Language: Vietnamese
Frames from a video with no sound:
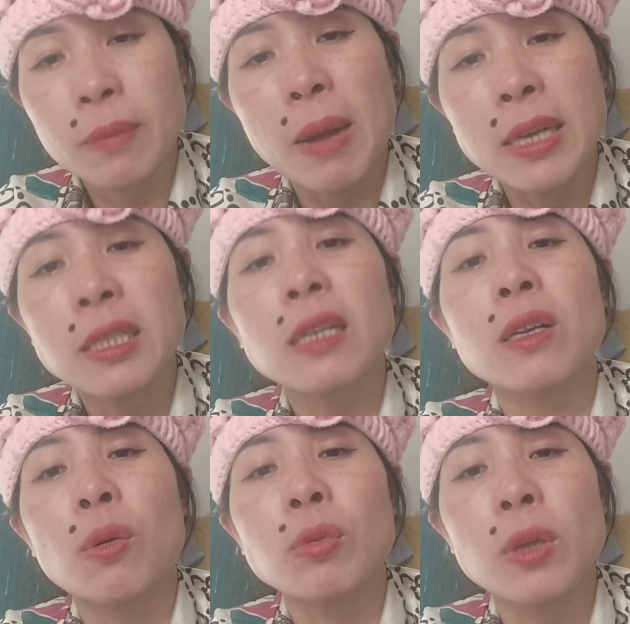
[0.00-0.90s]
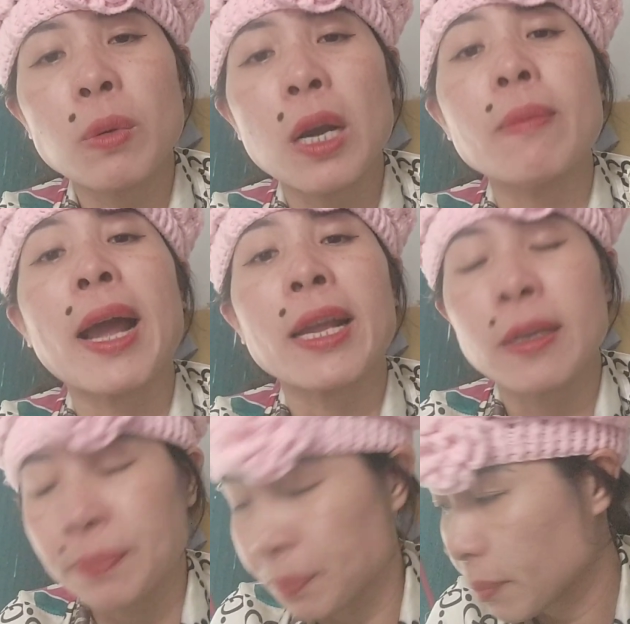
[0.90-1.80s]
cái bản chất nó cũng giống cỡ mày
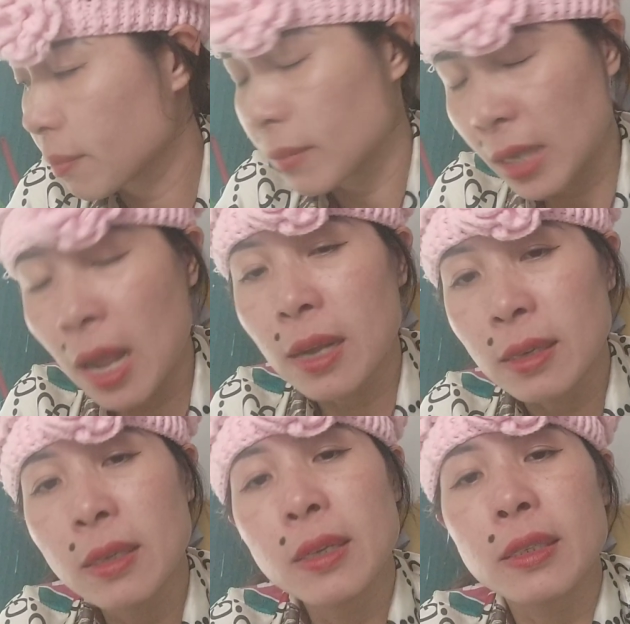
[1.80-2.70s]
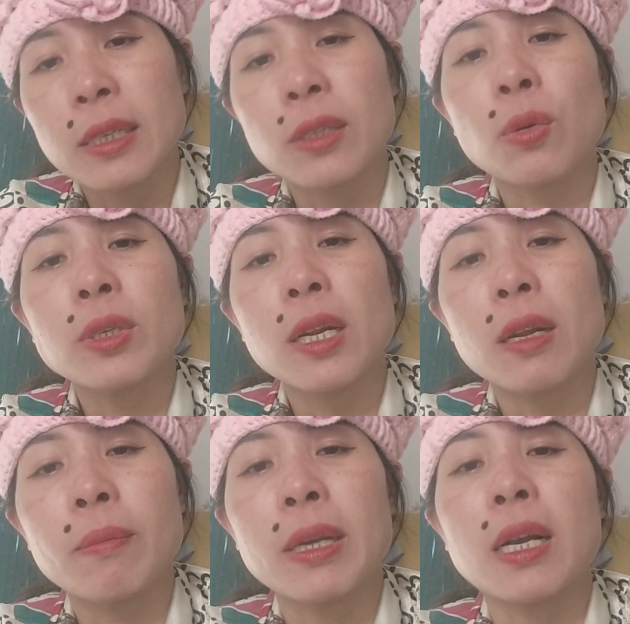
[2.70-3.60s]
ấy. À, thì tốt
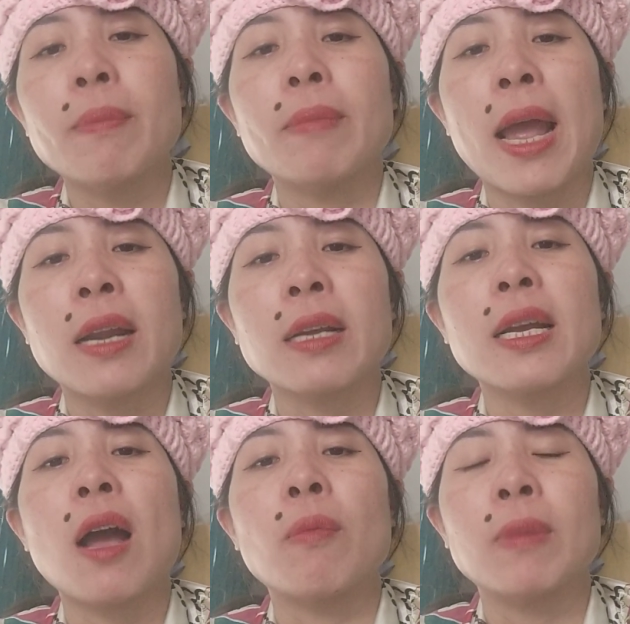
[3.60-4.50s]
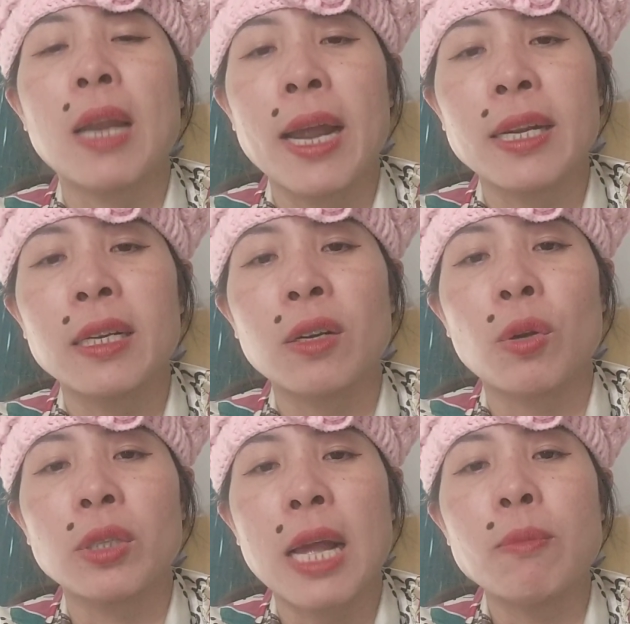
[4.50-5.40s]
nhất là mày câm mẹ nó cái hồng mày lại đi cái
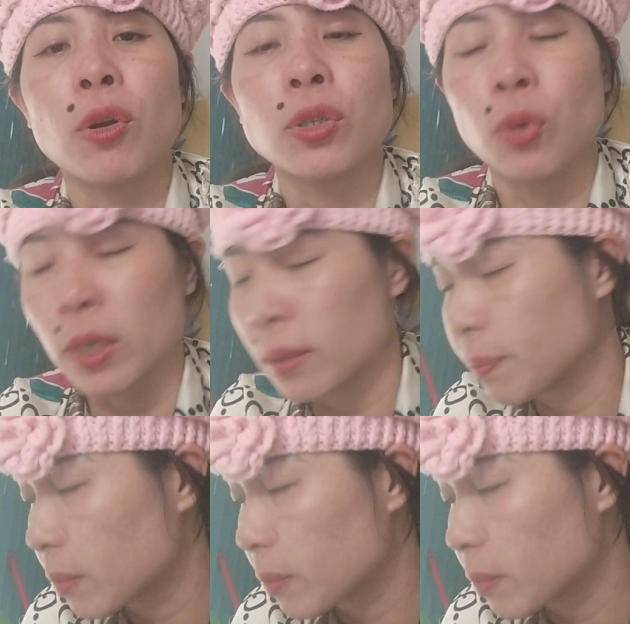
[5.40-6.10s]
con tám mỏ chuột